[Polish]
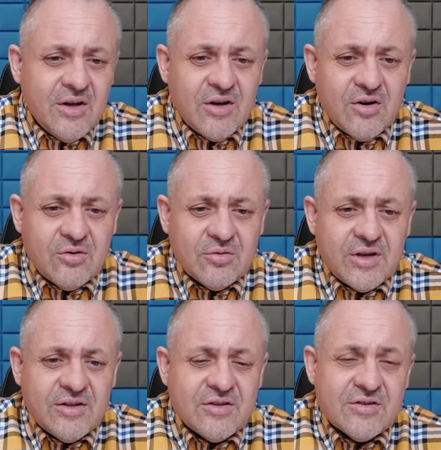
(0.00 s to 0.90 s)
roku,
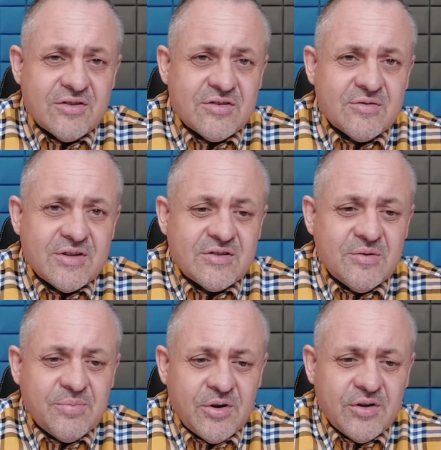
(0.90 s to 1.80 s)
kiedy to został
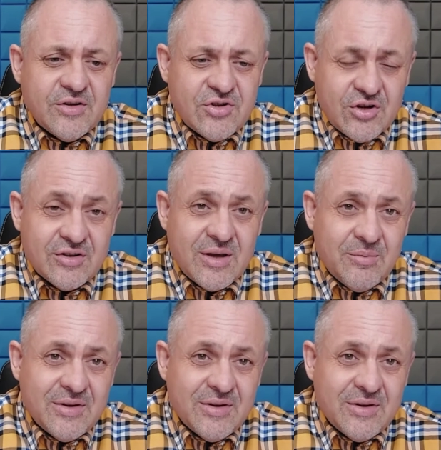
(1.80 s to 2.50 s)
zastąpiony środkiem